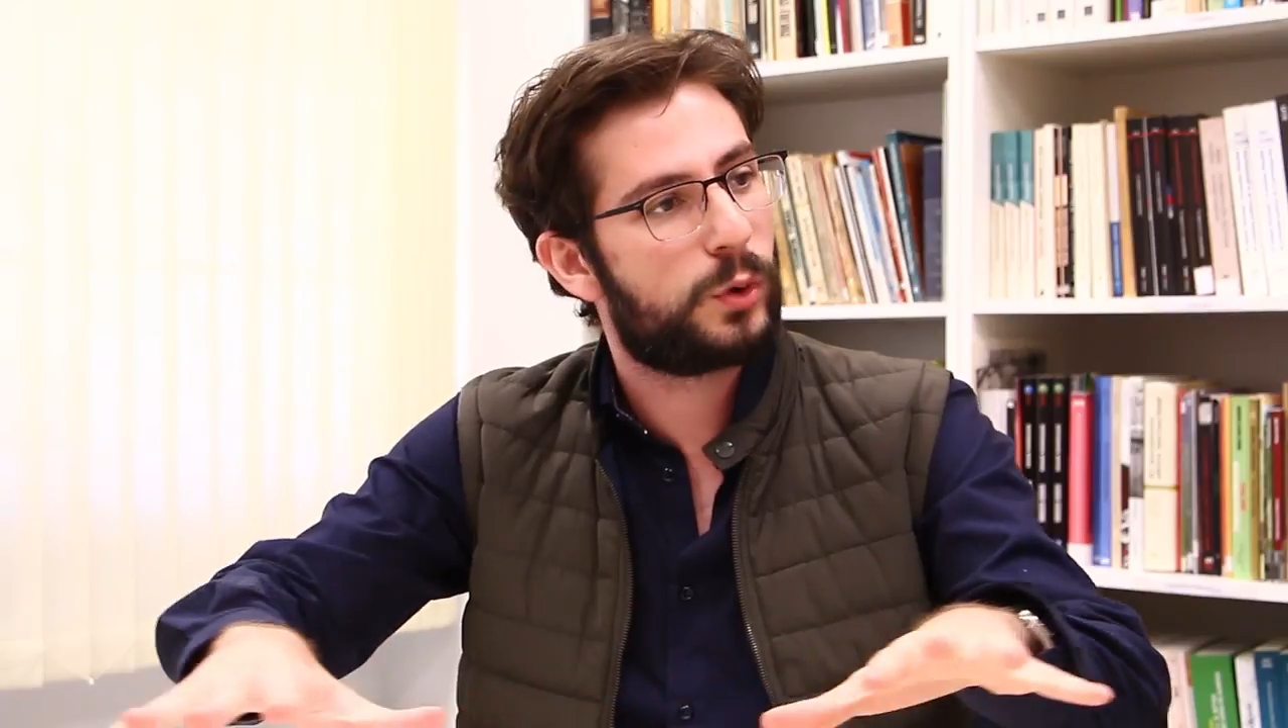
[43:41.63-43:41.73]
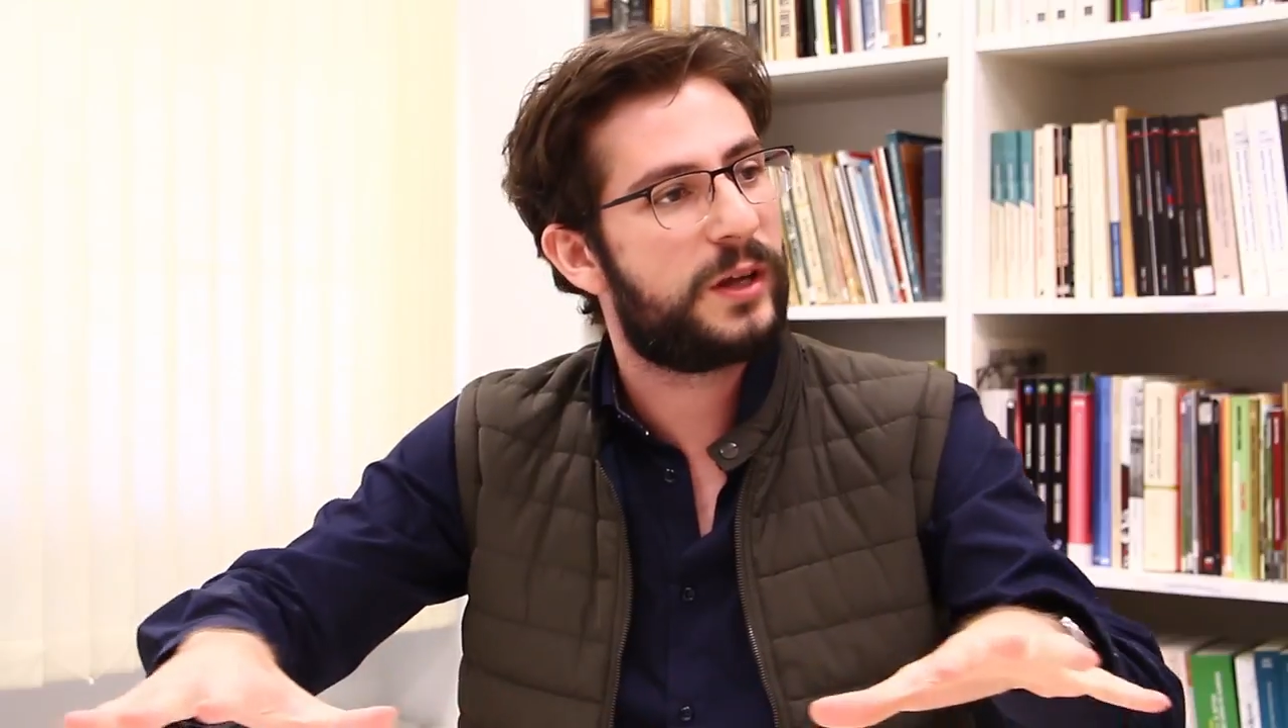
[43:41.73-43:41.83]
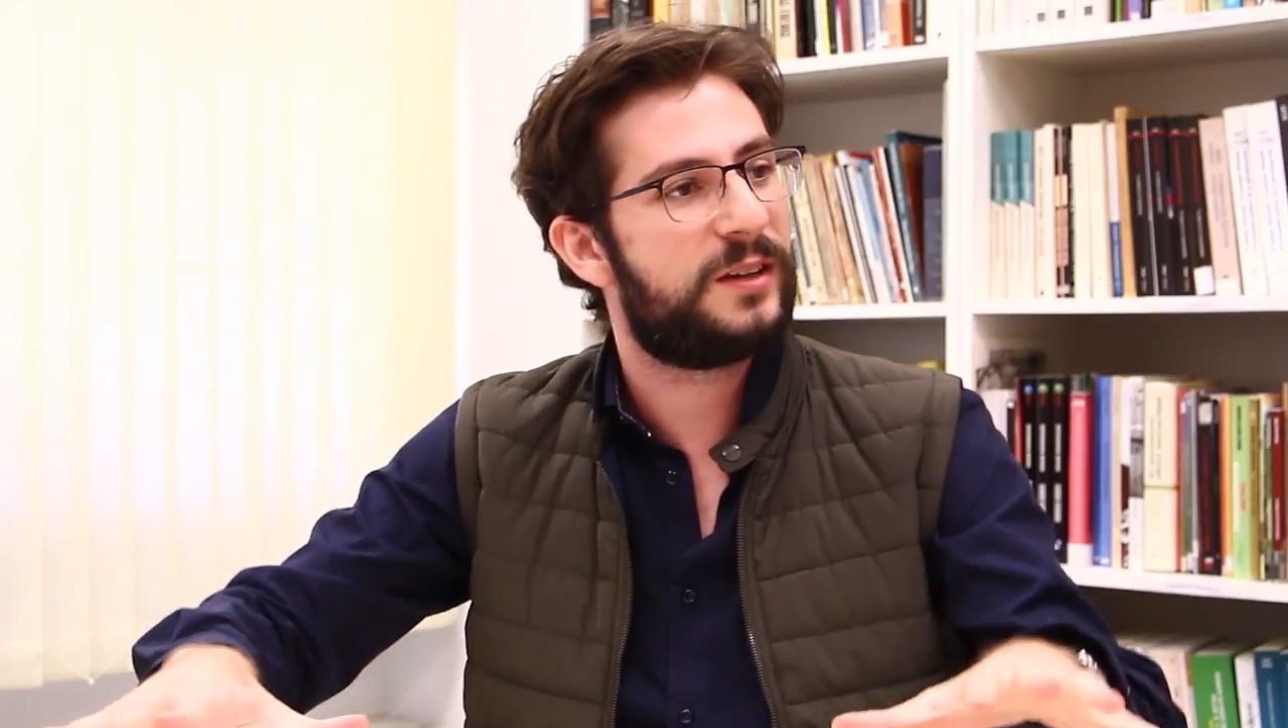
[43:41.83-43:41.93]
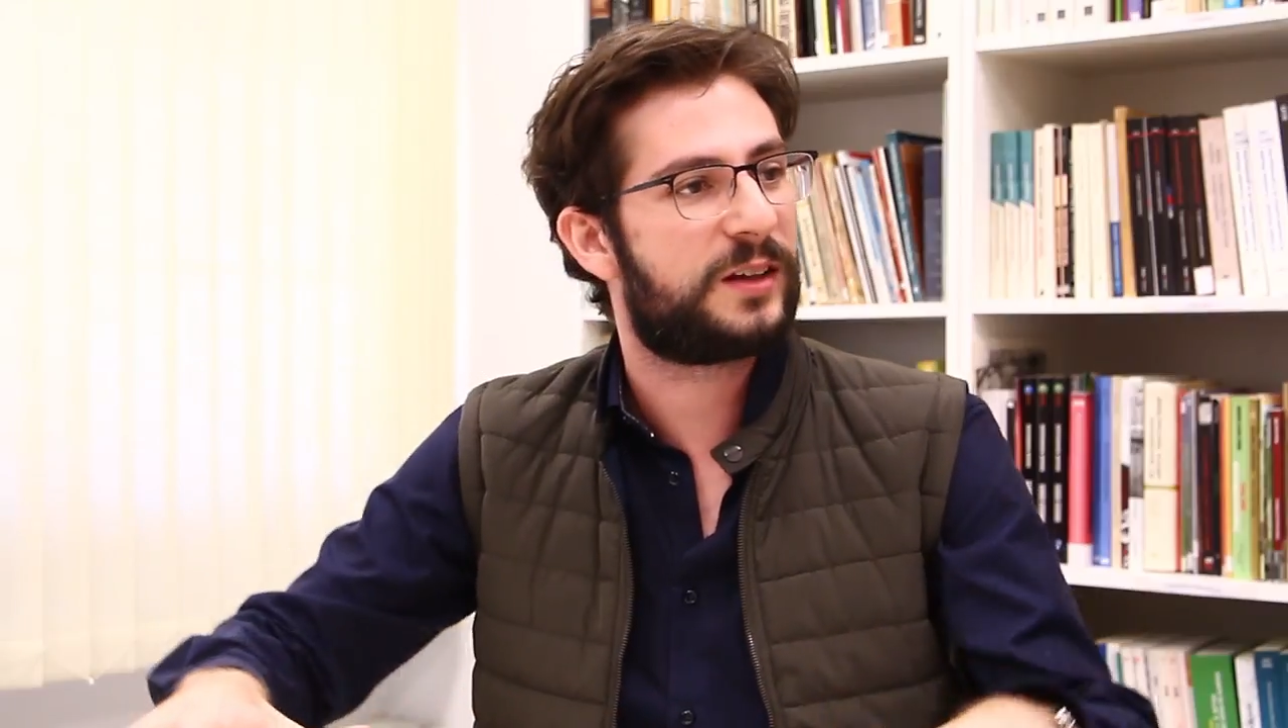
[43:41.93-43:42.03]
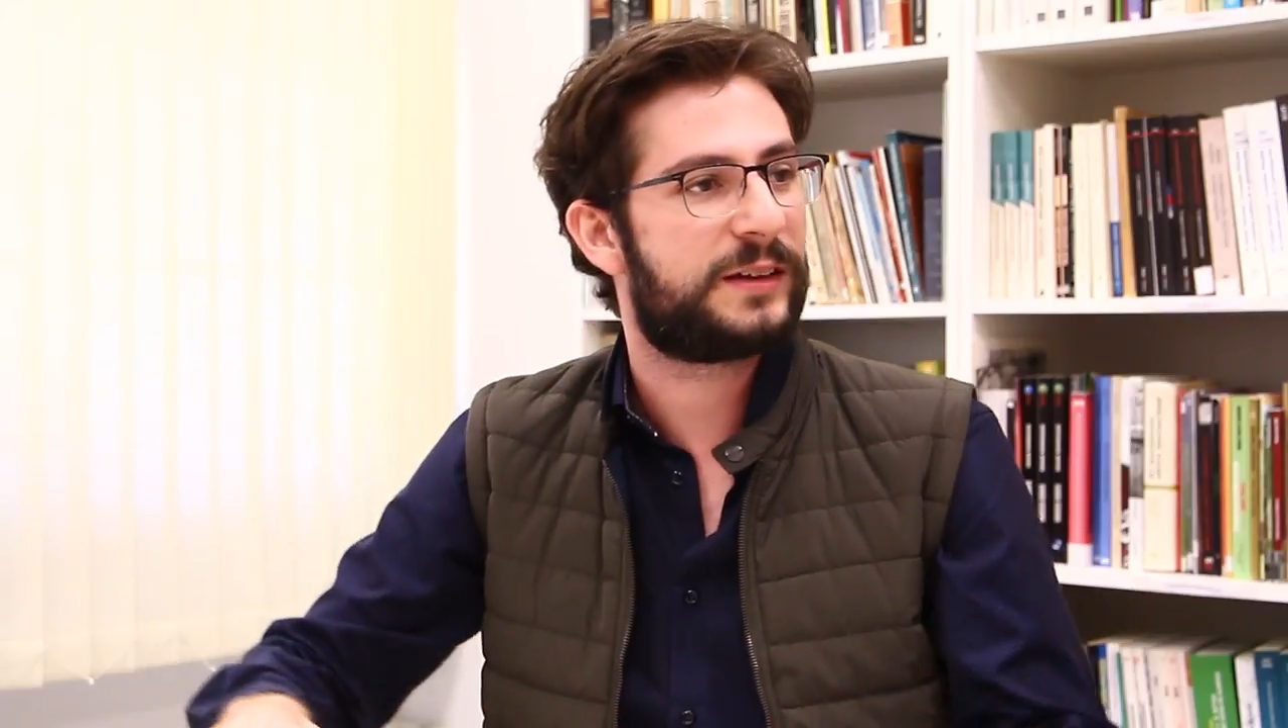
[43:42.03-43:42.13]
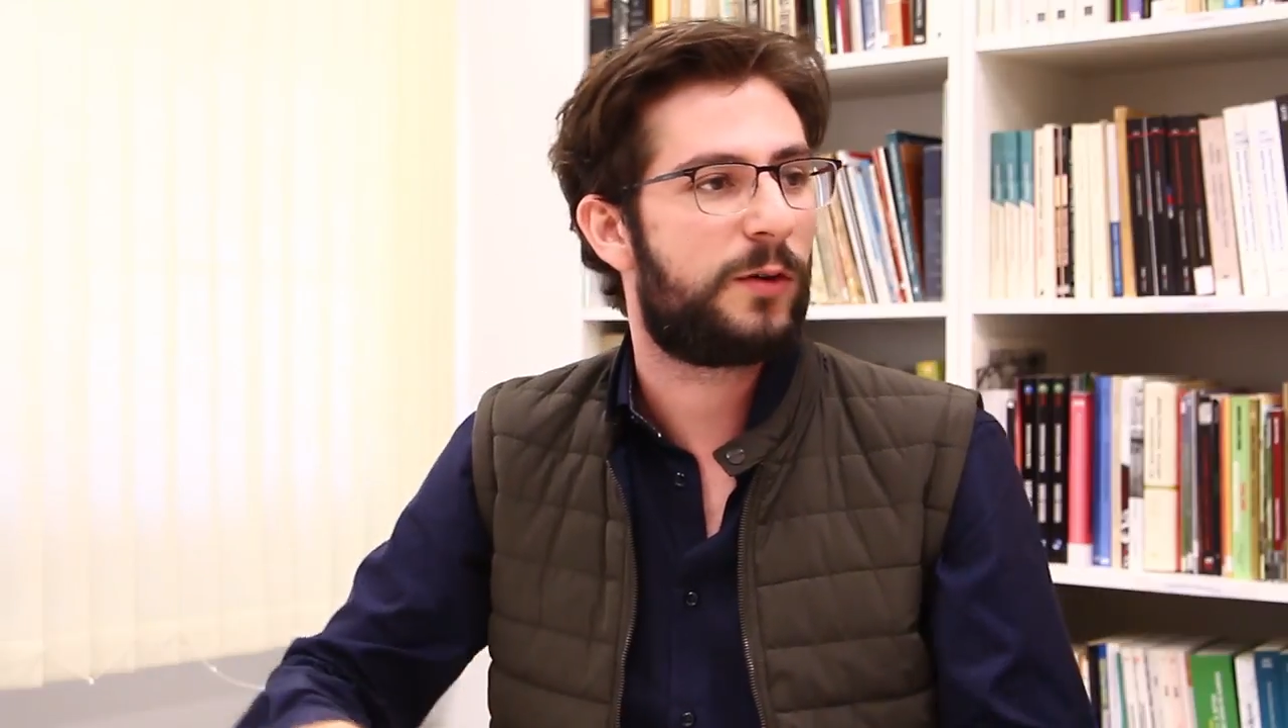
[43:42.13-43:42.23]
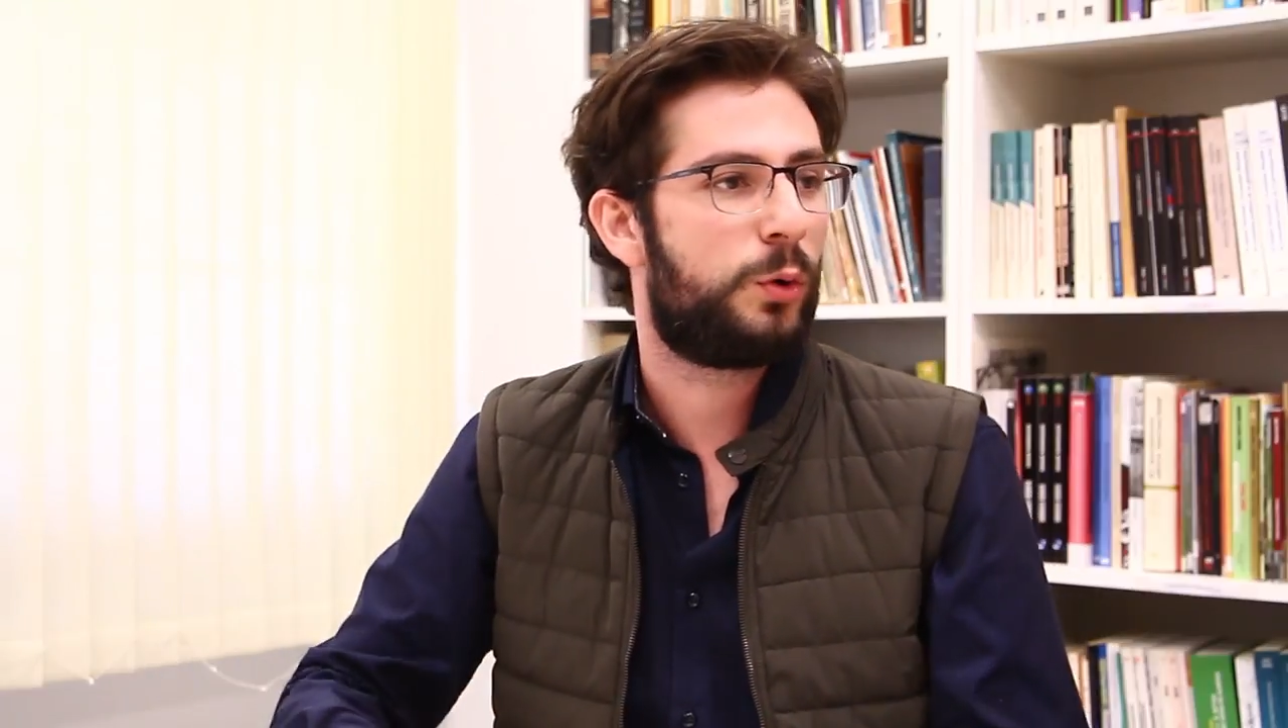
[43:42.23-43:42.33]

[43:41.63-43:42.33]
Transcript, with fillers: burguesa que